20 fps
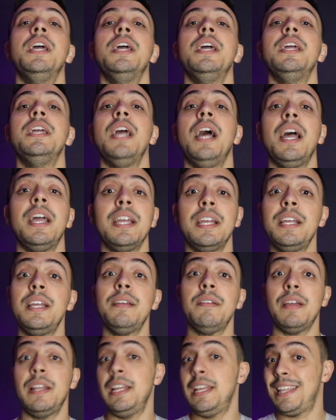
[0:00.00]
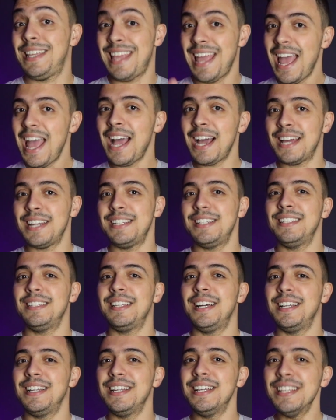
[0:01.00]
e aí ele quer
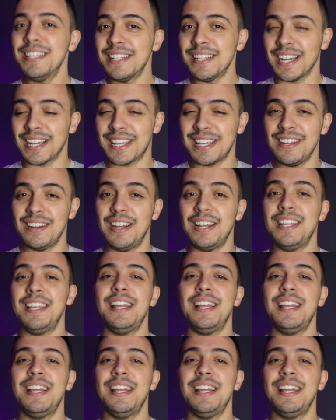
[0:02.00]
acreditar naquilo ali,